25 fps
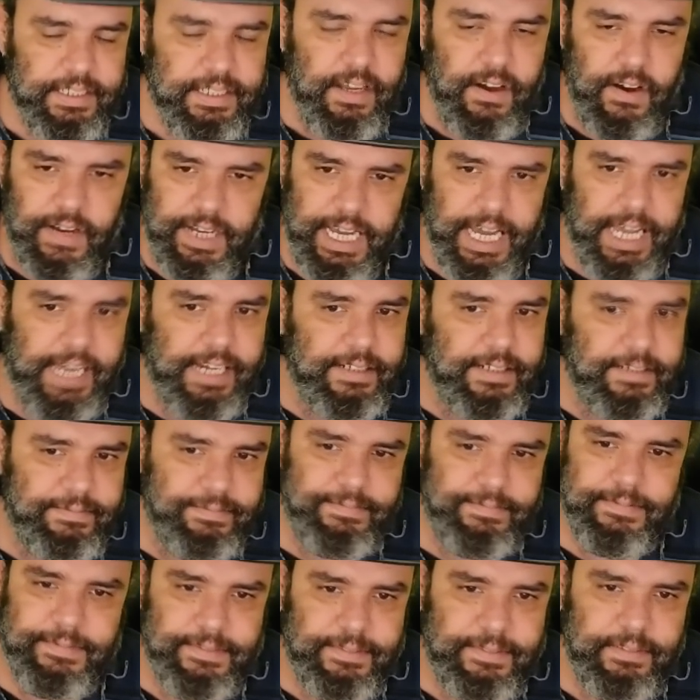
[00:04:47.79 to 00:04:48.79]
Não, cara,
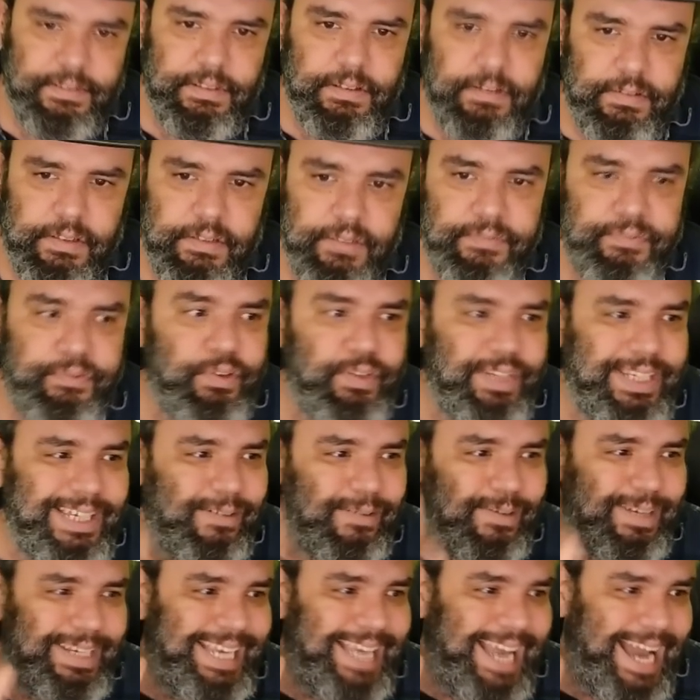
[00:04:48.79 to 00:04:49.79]
não, não vou
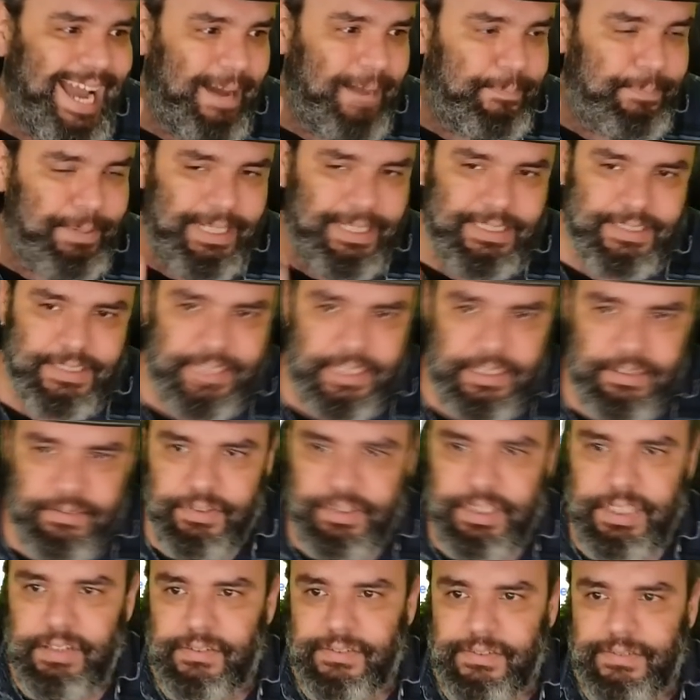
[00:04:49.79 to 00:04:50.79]
nem olhar para isso aí. Não
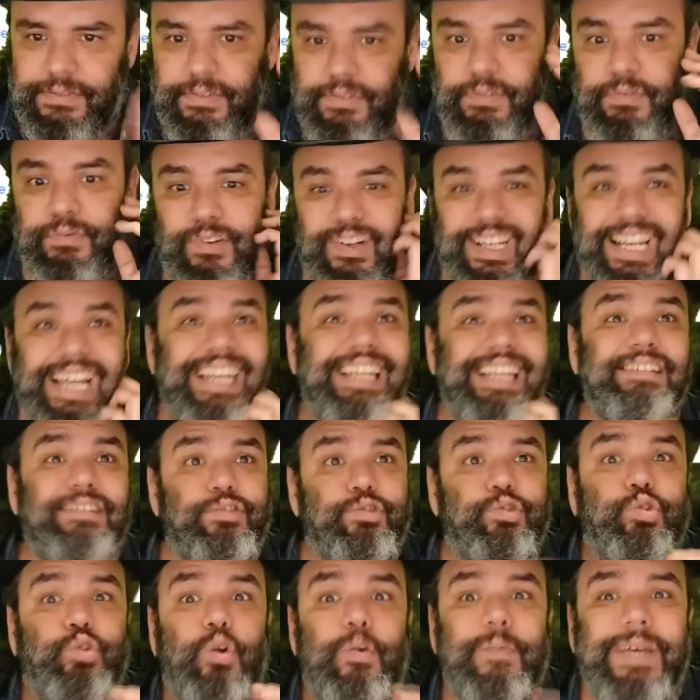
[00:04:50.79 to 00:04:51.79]
vou, nem, não vou olhar nem
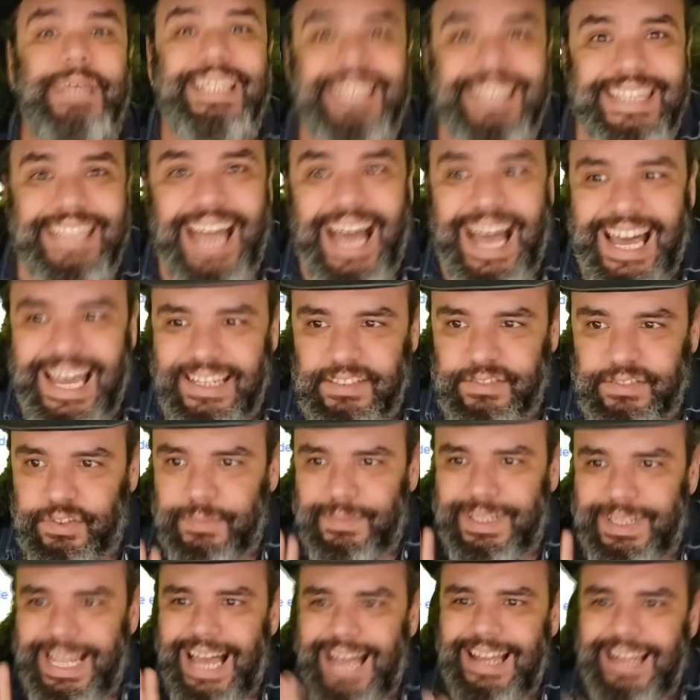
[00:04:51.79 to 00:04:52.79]
os comentários.
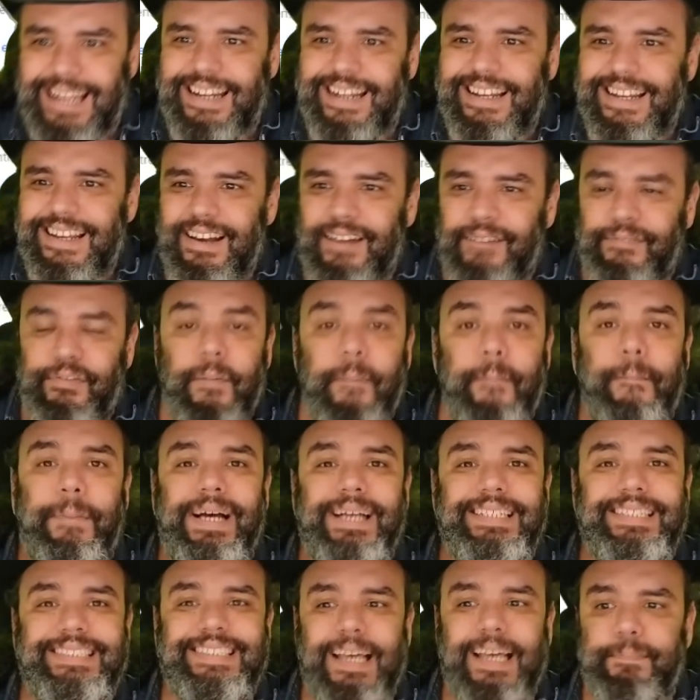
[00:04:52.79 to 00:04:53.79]
Vamos lá. Vamos
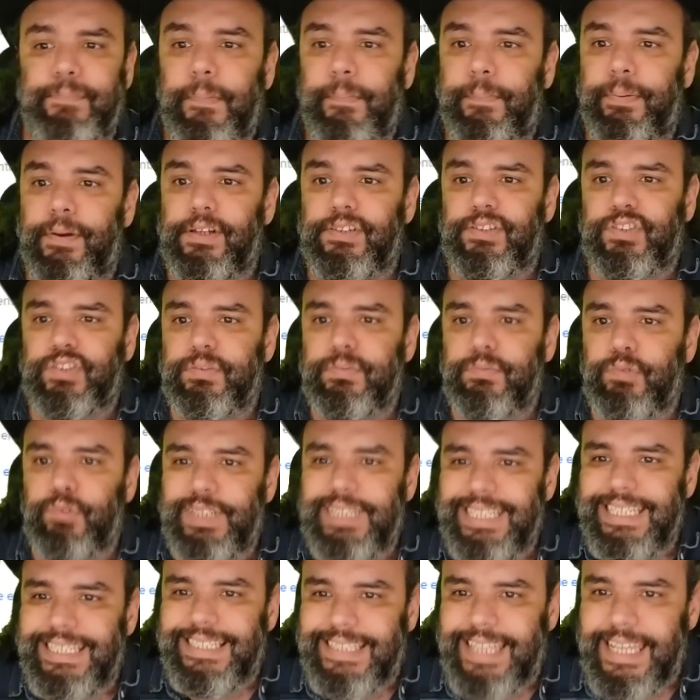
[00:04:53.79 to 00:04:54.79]
passar pro
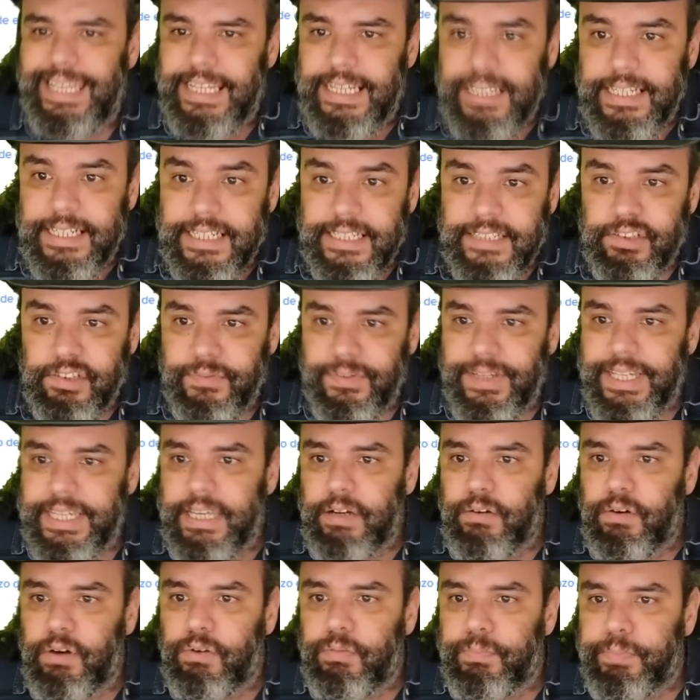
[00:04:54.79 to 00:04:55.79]
próximo item. Deixa eu ver
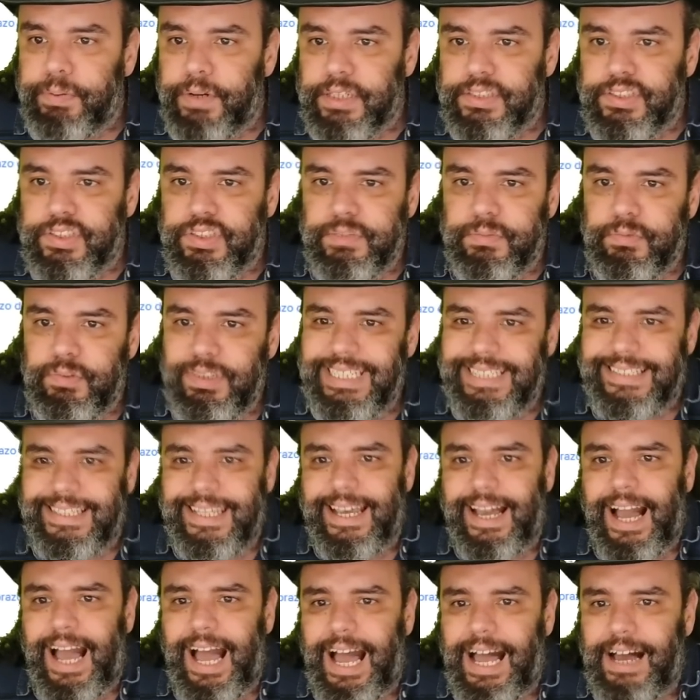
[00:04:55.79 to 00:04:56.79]
aqui qual é o próximo
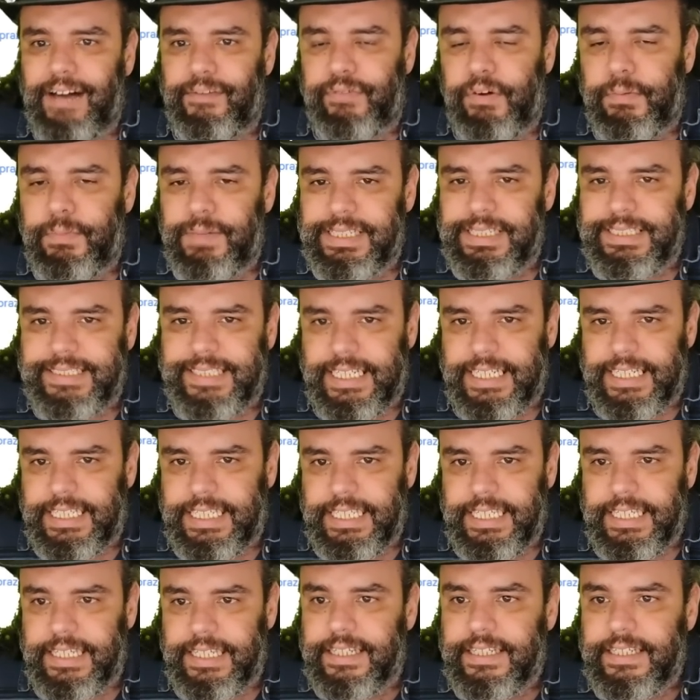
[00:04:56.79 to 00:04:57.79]
item. Ah, vamos esse
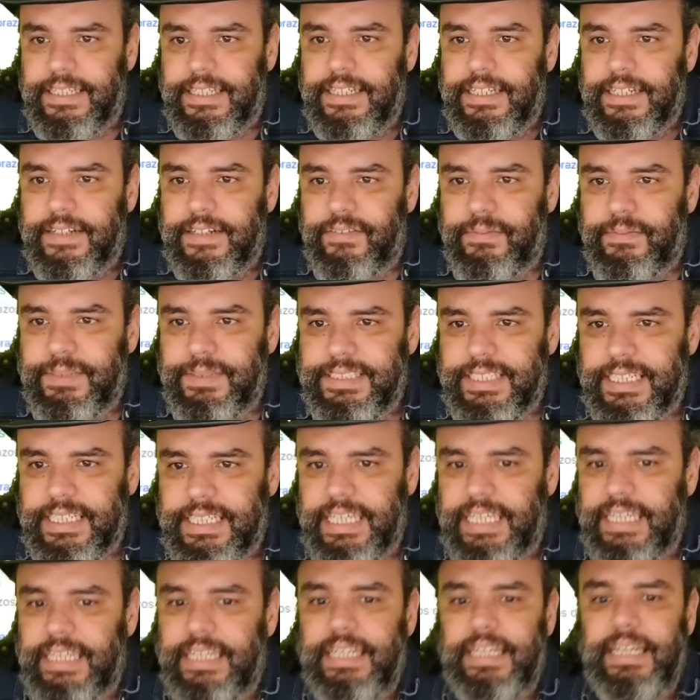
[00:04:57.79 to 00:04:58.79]
aqui. Vamos esse
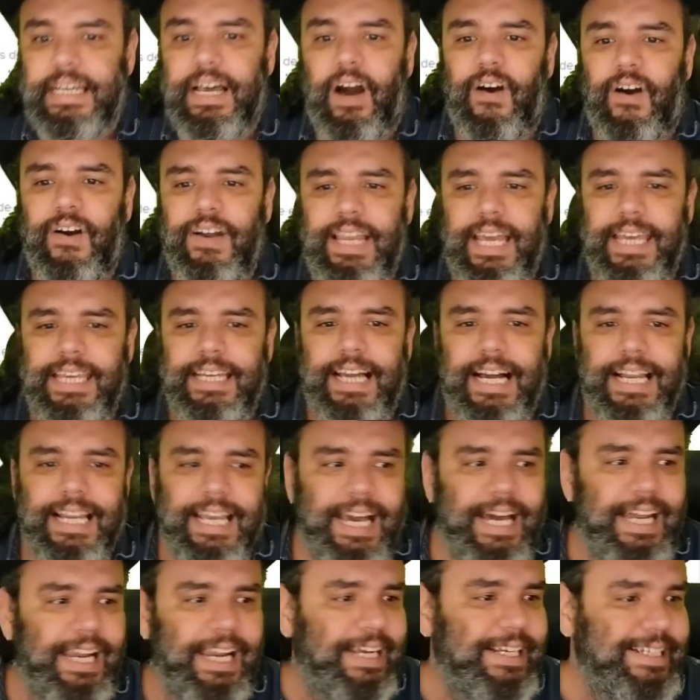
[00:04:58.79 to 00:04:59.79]
aqui. Olha aí,
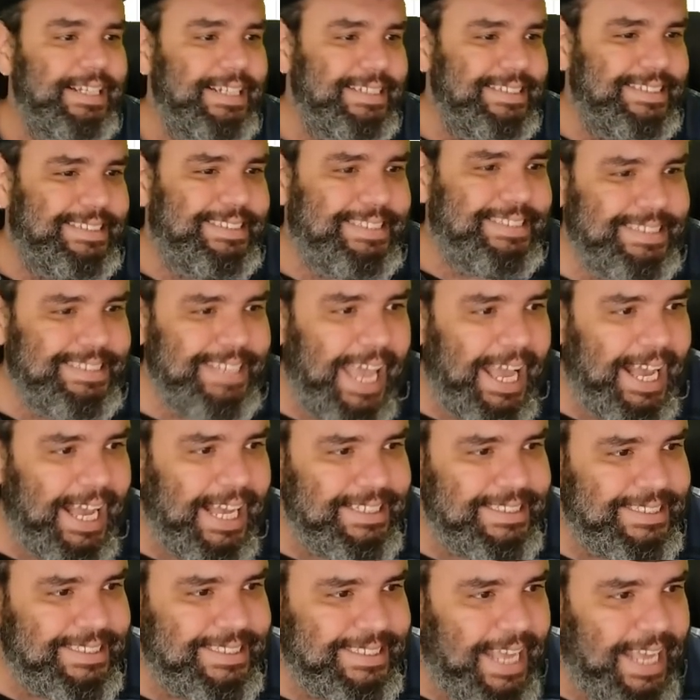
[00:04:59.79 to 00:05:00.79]
galera.
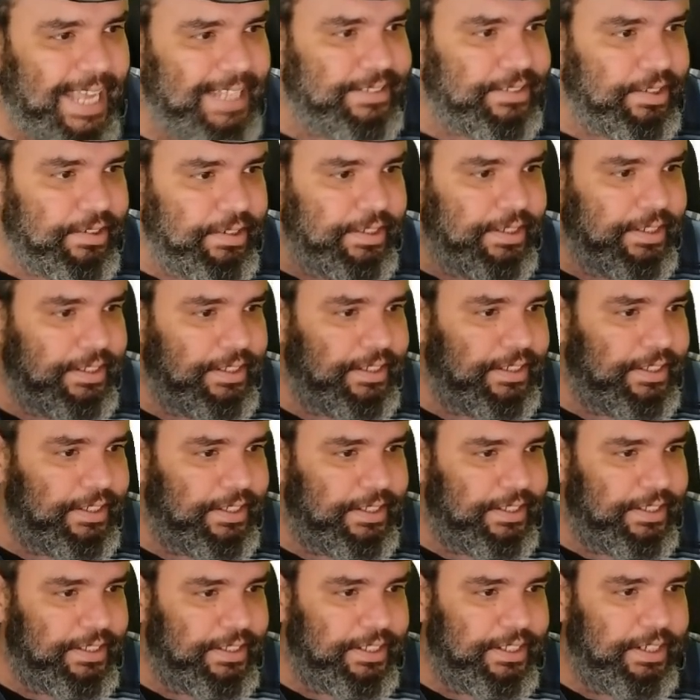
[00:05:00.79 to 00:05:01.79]
Sega
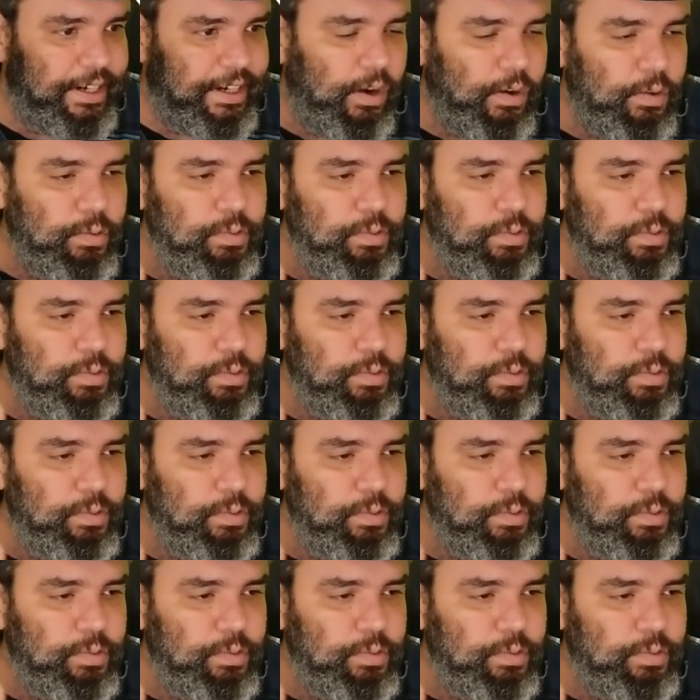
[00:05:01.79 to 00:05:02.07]
Saturn.